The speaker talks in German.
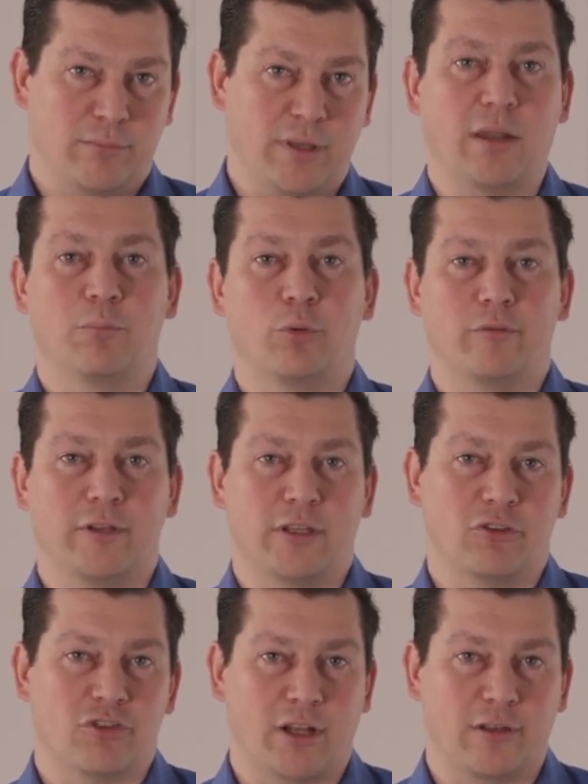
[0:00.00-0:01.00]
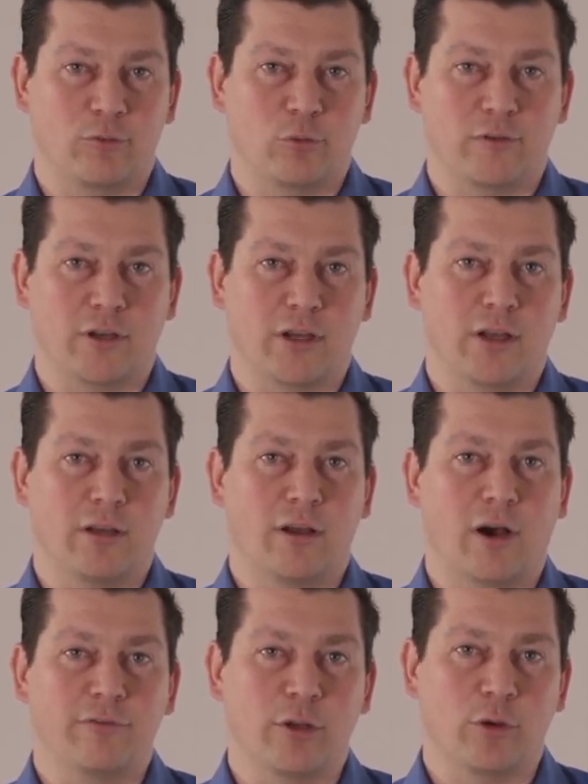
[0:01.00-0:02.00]
Dann müsste ich der Schadensursache
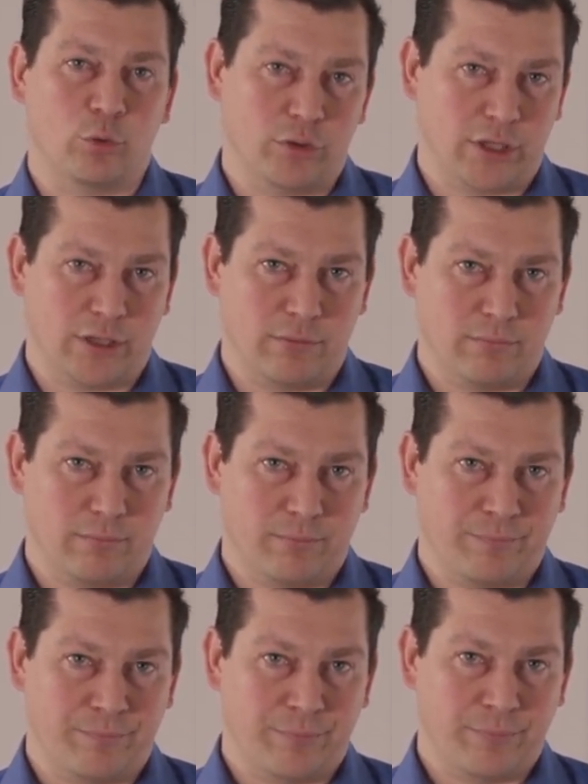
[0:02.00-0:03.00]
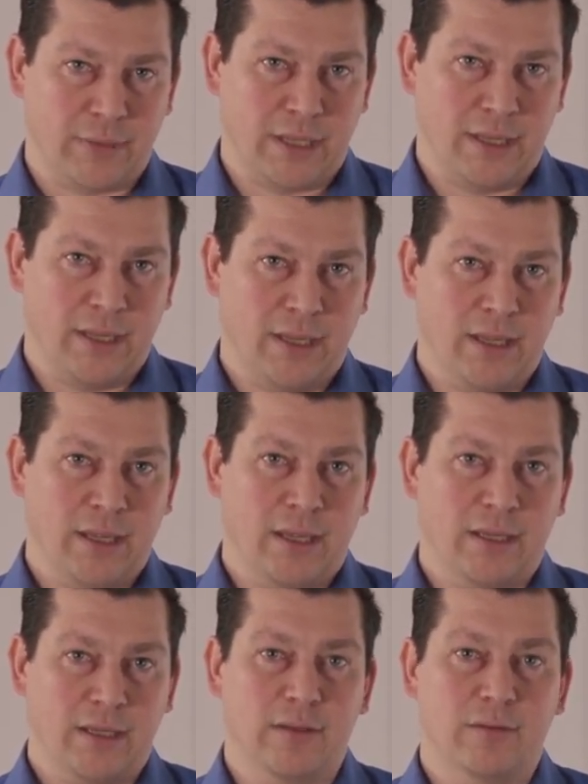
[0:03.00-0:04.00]
auf den Grund gehen. In